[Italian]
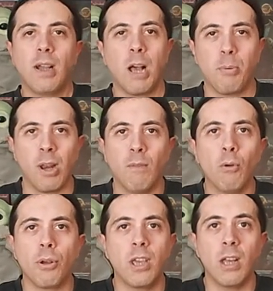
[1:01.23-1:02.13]

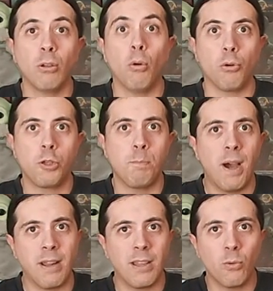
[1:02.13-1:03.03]
capolavoro che io adoro,
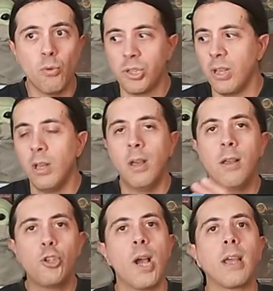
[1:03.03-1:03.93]
Spartacus,
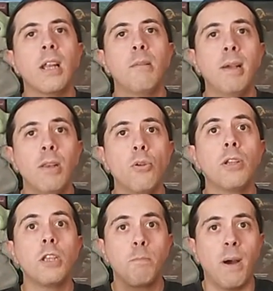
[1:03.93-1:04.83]
c'è anche la ribellione
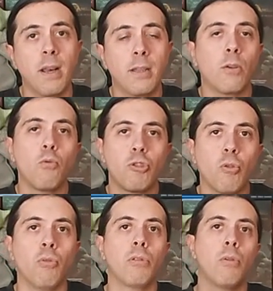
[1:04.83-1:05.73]
di Spartacus
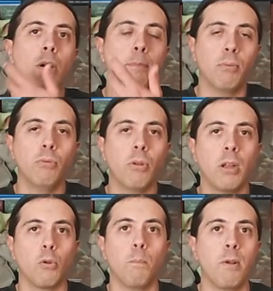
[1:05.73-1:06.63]
contro appunto le
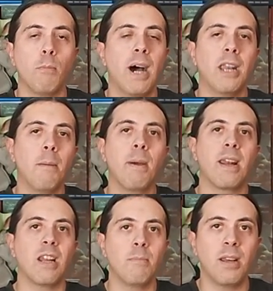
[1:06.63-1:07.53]
truppe romane per
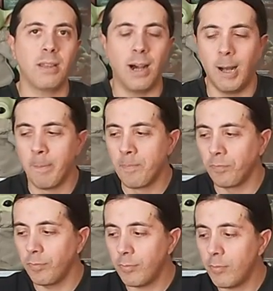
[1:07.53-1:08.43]
la libertà
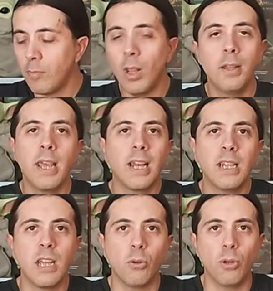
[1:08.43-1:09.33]
dei
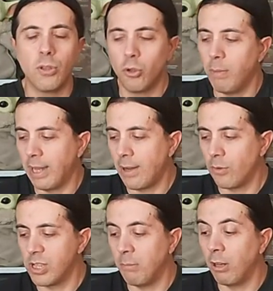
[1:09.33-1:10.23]
gladiatori, insomma, che erano
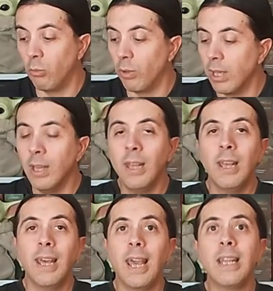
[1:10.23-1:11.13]
insieme a lui.
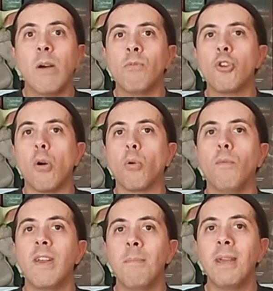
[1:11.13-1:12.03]
Ed è un gioco
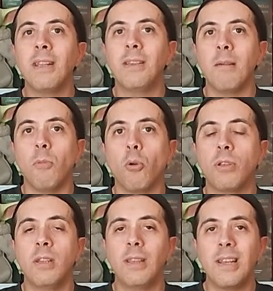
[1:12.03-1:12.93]
veramente molto
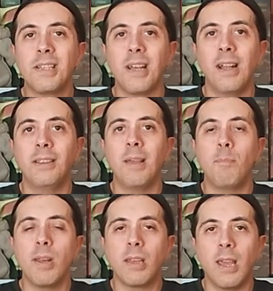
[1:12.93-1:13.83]
interessante
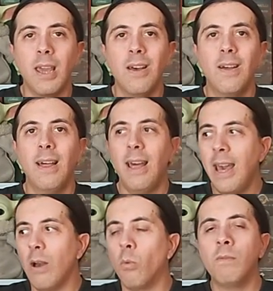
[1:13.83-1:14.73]
perché
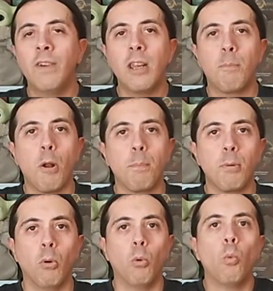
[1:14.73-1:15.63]
è un vero e
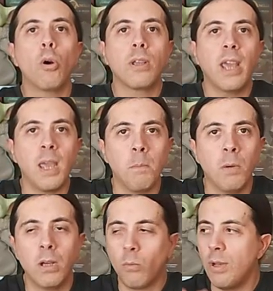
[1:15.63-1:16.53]
proprio
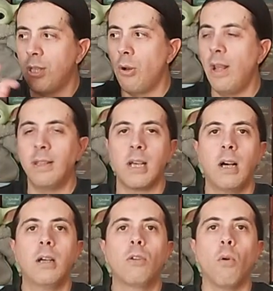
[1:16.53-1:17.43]
wargame, questo non è da
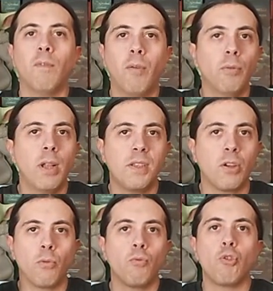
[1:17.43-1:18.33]
confondersi
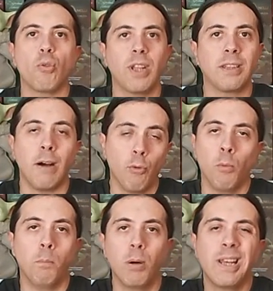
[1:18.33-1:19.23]
con un gioco da
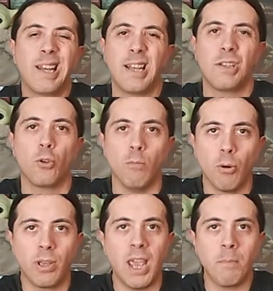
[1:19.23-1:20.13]
tavolo, il classico
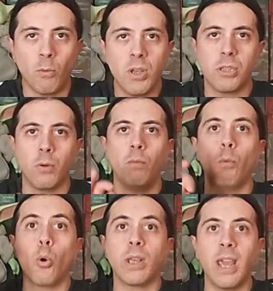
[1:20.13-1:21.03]
board game, questo è un
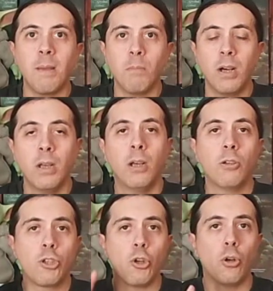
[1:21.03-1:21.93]
wargame
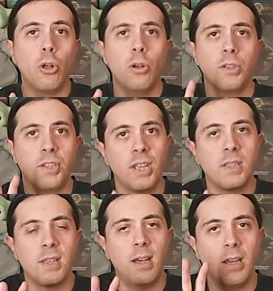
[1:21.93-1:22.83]
solo
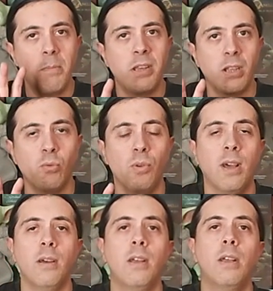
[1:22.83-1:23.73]
senza le miniature.
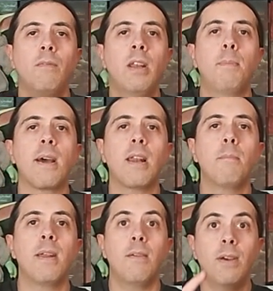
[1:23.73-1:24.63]
Ve ne parlo a
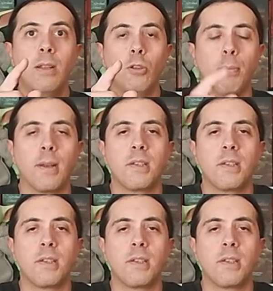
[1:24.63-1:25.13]
breve dopo la